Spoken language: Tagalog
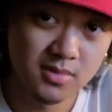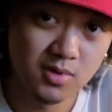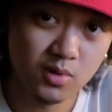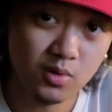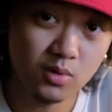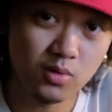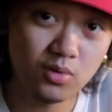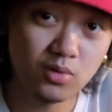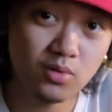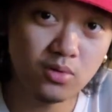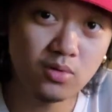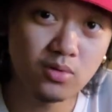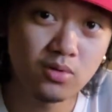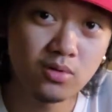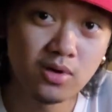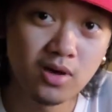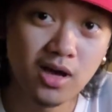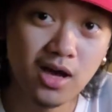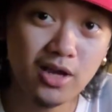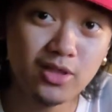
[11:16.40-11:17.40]
Oh,
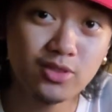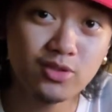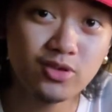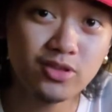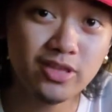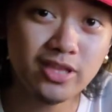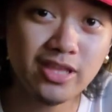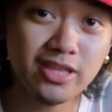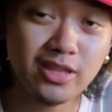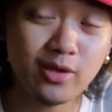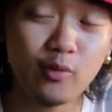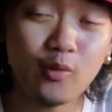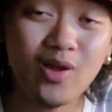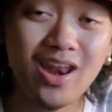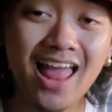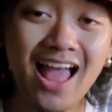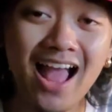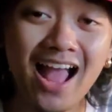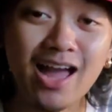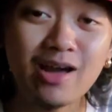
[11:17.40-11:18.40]
ano yun ito?
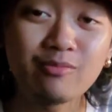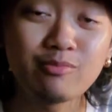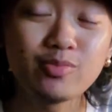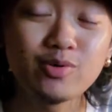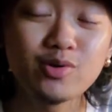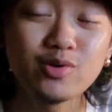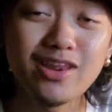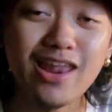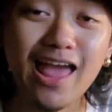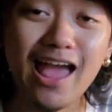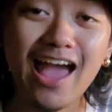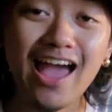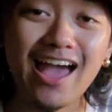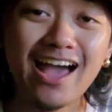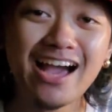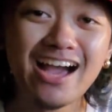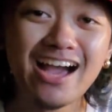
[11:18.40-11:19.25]
Wala kang bula.